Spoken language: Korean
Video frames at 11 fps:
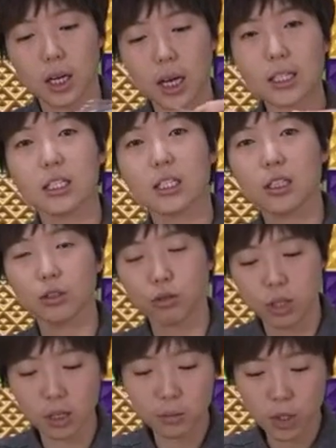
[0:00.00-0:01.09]
아직 그래도
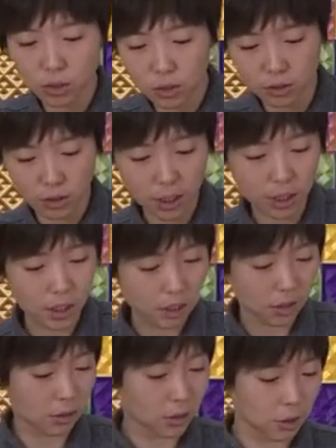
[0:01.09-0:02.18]
생명력은
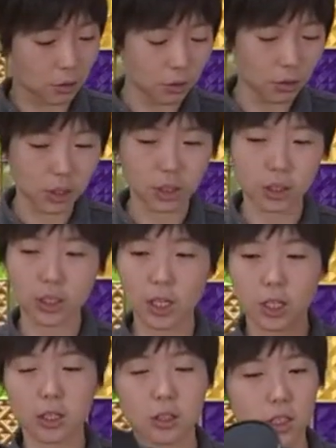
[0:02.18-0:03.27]
살아있어서 쓰고는 있는데
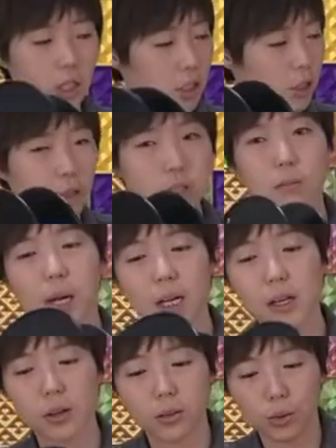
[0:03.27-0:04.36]
이거
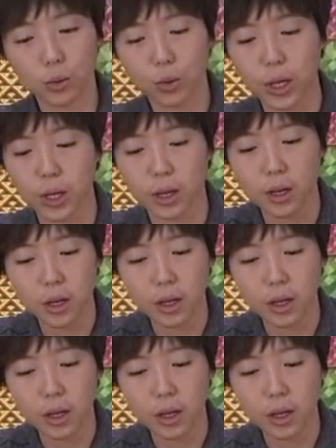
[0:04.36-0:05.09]
2018년도에